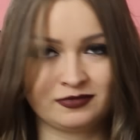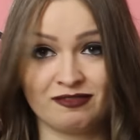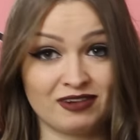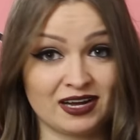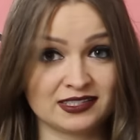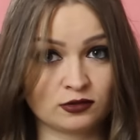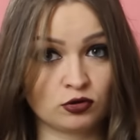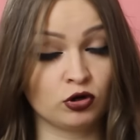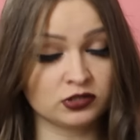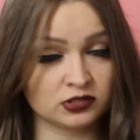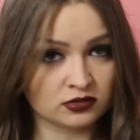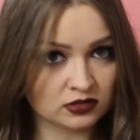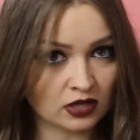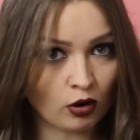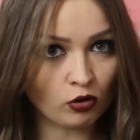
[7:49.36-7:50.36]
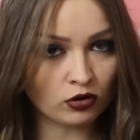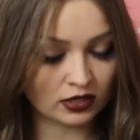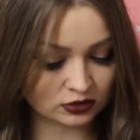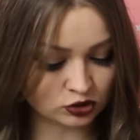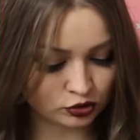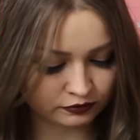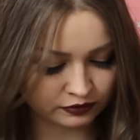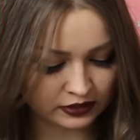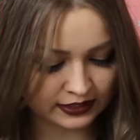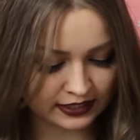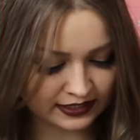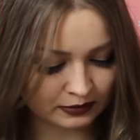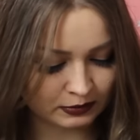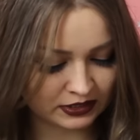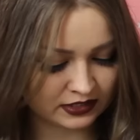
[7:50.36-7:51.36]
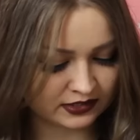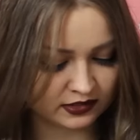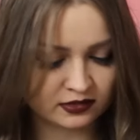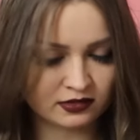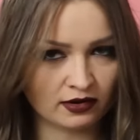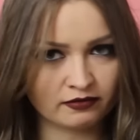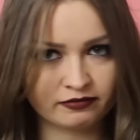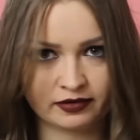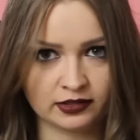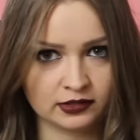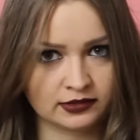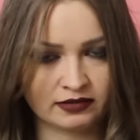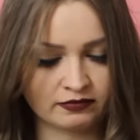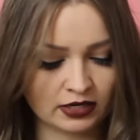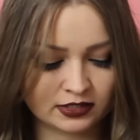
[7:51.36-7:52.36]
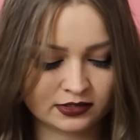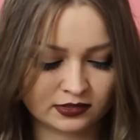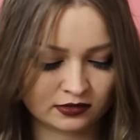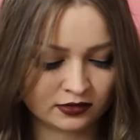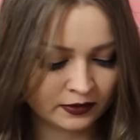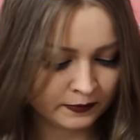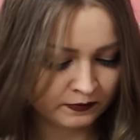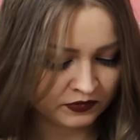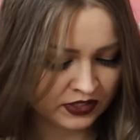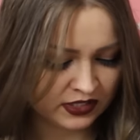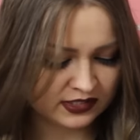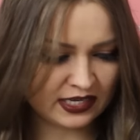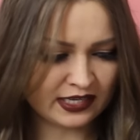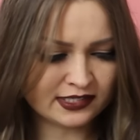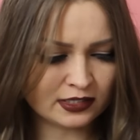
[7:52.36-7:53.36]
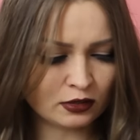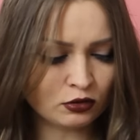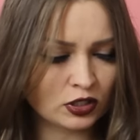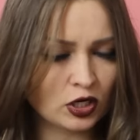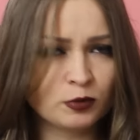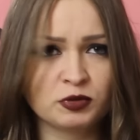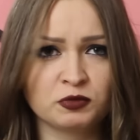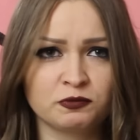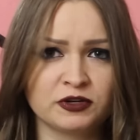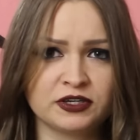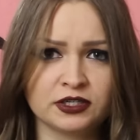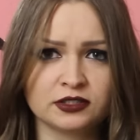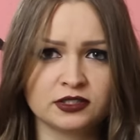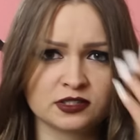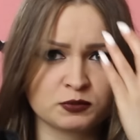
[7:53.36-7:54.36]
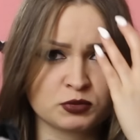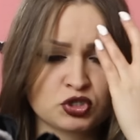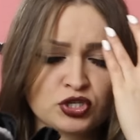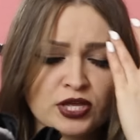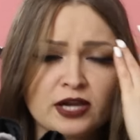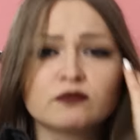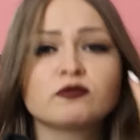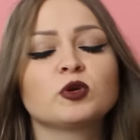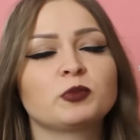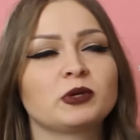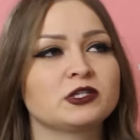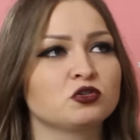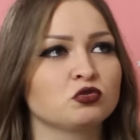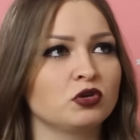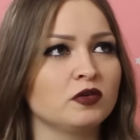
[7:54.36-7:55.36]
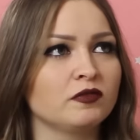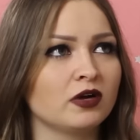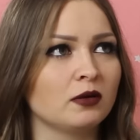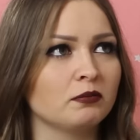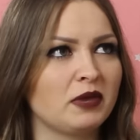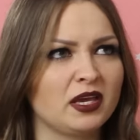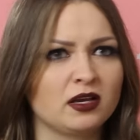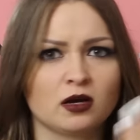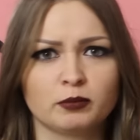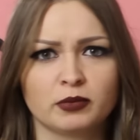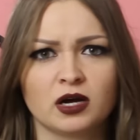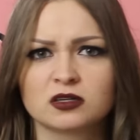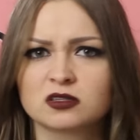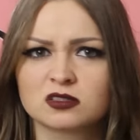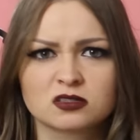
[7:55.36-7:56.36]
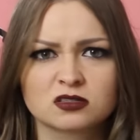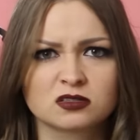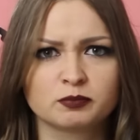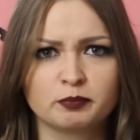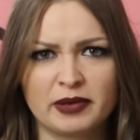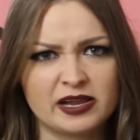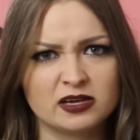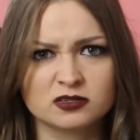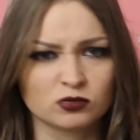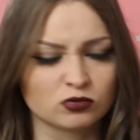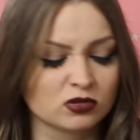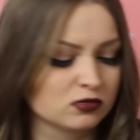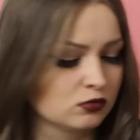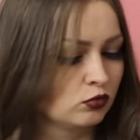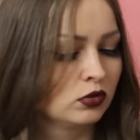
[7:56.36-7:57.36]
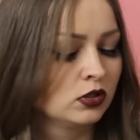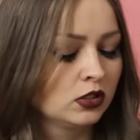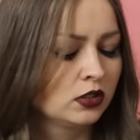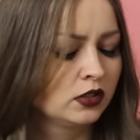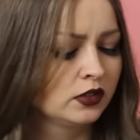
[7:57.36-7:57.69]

war, kosten auch ganz schön viel Geld, aber die sind einfach der Wahnsinn. Das heißt auch, glaube ich, wenn ihr das bestellen wollt bei Zueva Make-up Artist Belt oder so.